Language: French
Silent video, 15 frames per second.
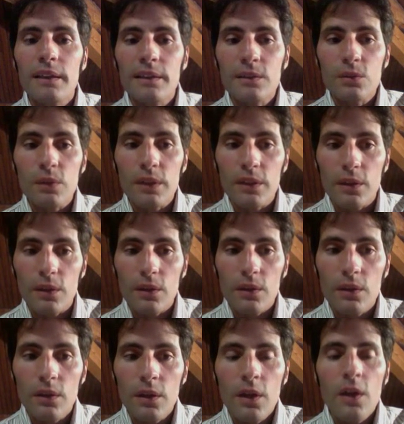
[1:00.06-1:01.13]
les soignants.
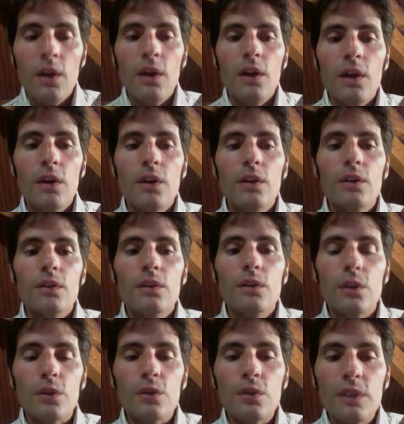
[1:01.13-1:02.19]

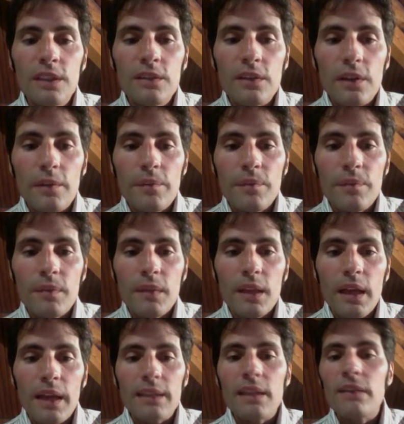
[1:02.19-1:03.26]
Dans ce livre,
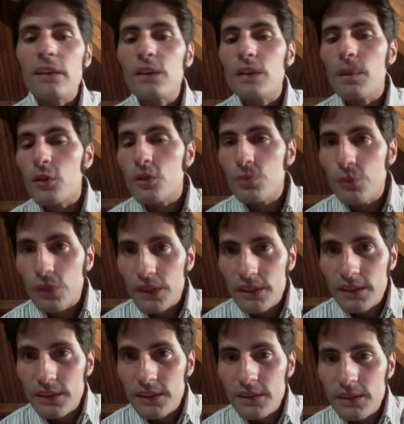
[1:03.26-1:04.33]
à travers une approche
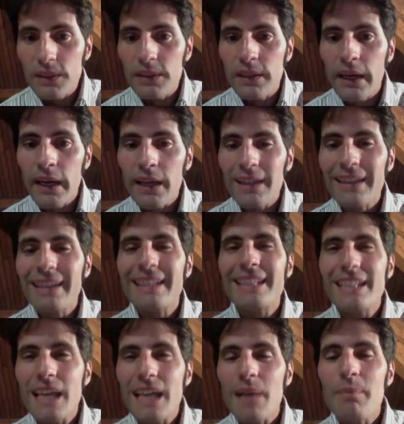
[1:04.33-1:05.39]
pluridisciplinaire, il
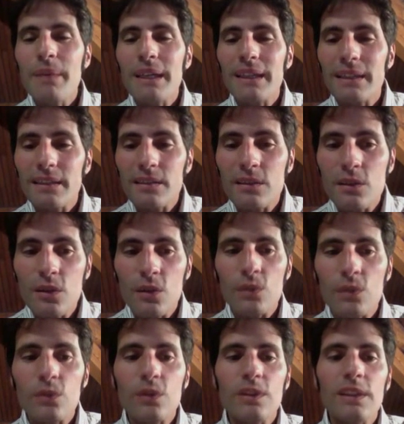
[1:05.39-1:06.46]
n'est jamais
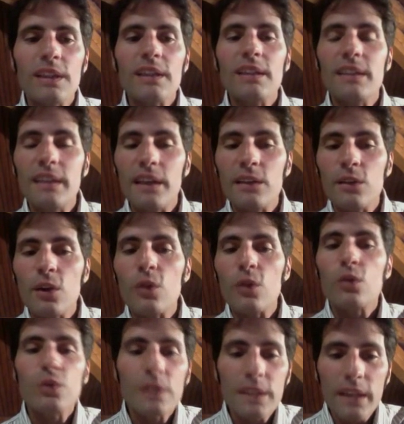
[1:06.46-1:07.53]
question de dire qui a
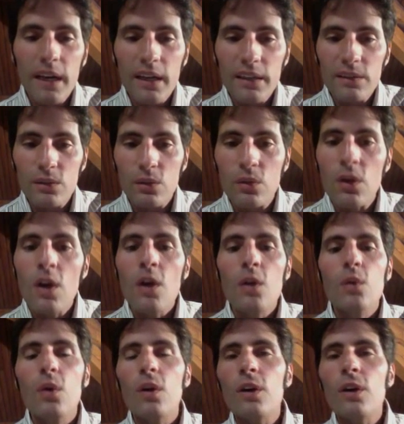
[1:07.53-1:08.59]
tort ou qui a raison,
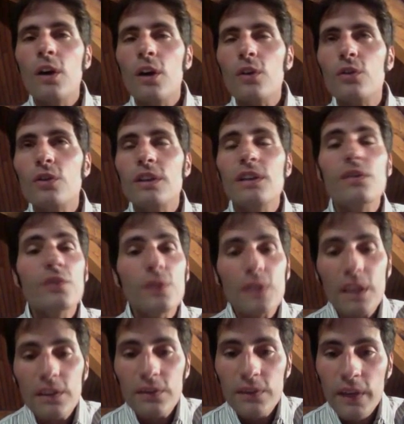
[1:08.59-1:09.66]
ou encore ce qu'il
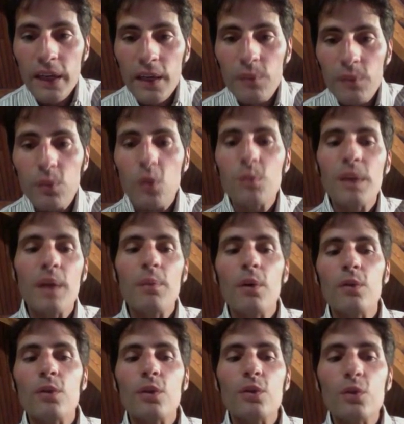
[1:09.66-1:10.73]
faudrait faire pour bien
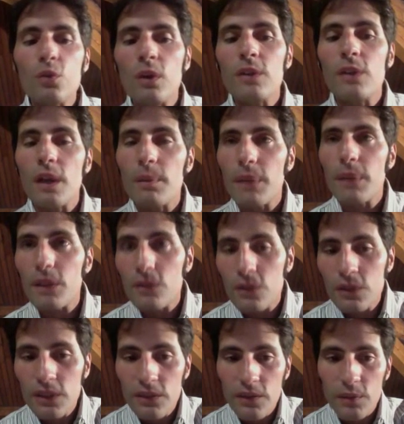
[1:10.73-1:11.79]
prendre soin de la
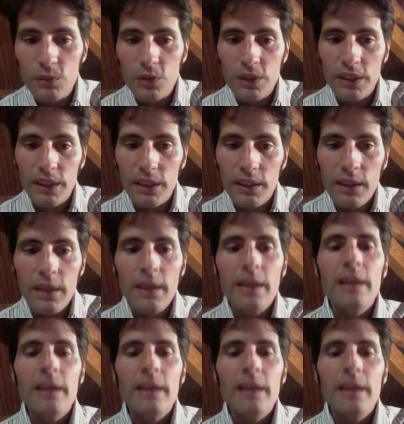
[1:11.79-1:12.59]
personne qui va mourir.